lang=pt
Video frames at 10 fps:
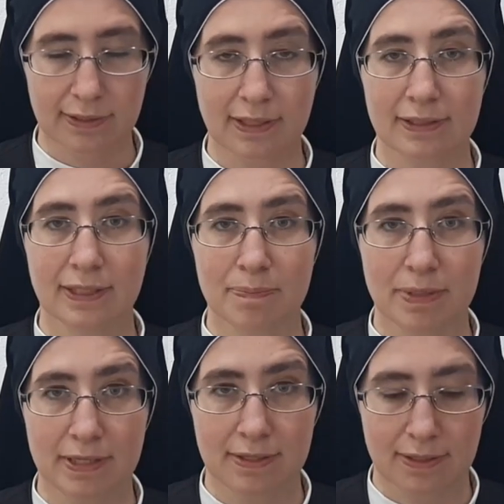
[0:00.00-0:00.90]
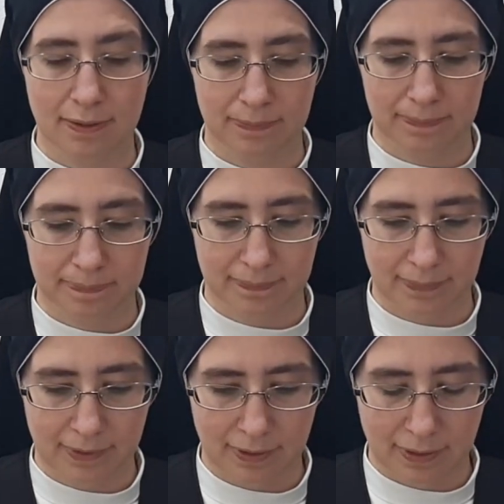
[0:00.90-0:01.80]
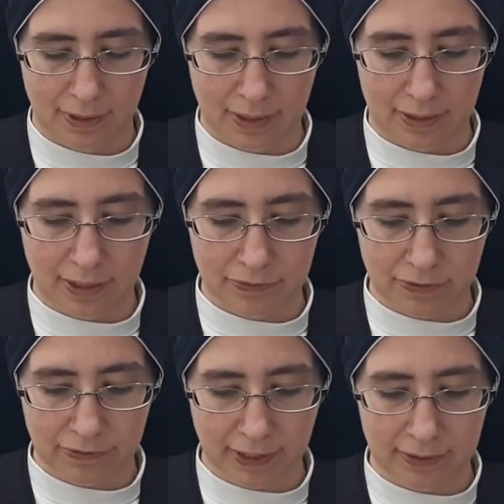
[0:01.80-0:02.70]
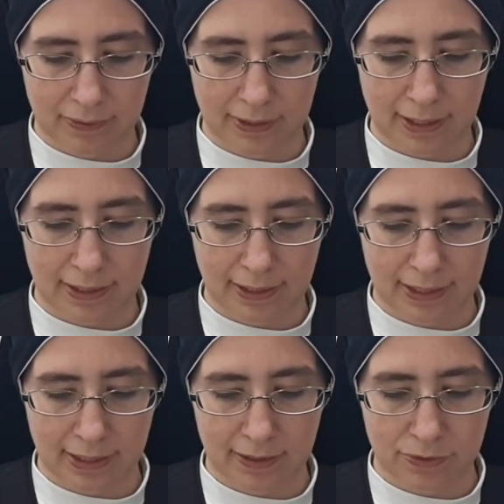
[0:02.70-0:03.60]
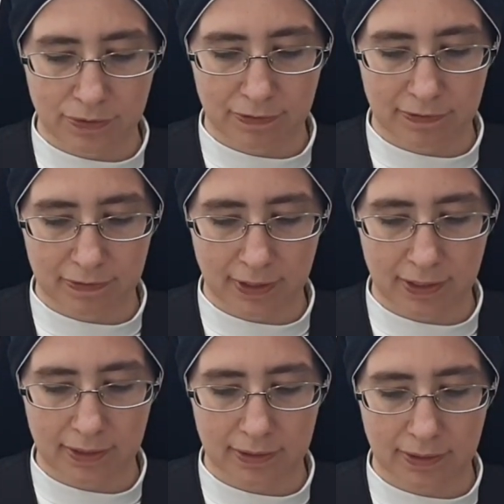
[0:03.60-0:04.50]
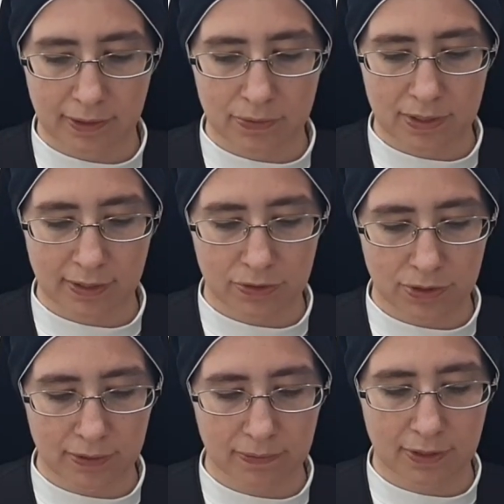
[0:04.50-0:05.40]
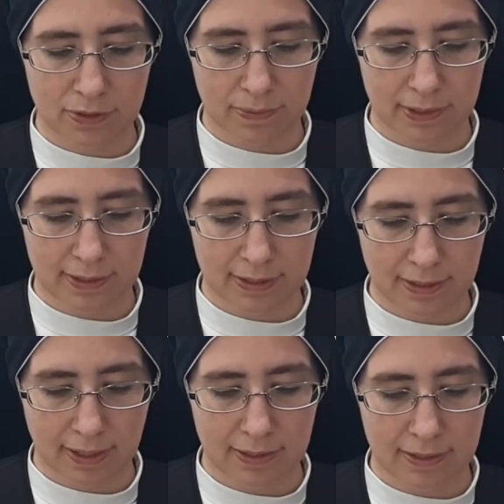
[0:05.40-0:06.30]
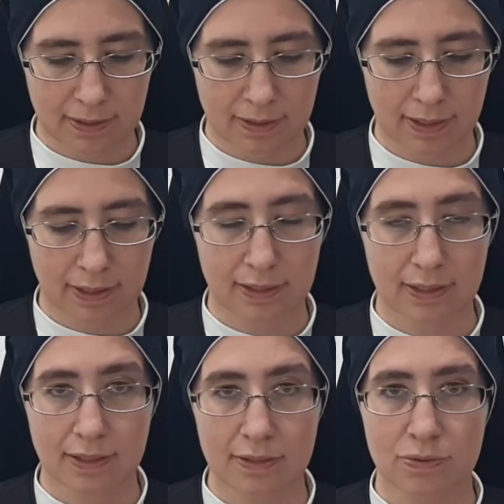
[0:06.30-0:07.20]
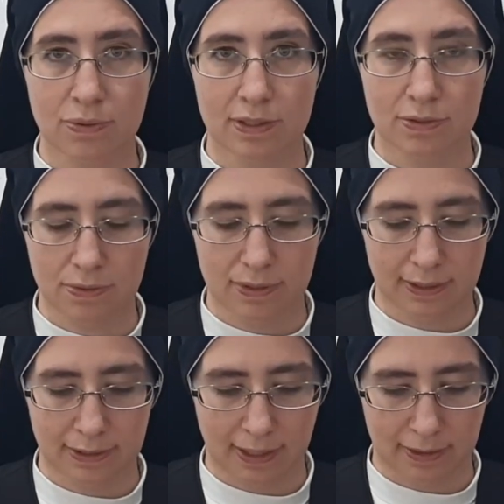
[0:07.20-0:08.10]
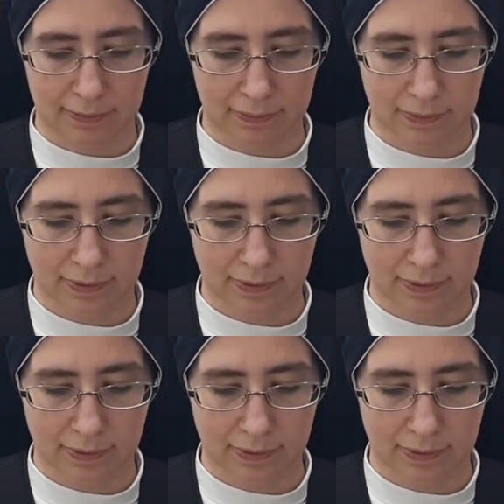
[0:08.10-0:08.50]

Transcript: da depressão devolvendo-lhe a alegria de viver e o sentido da sua existência em Cristo ressuscitado.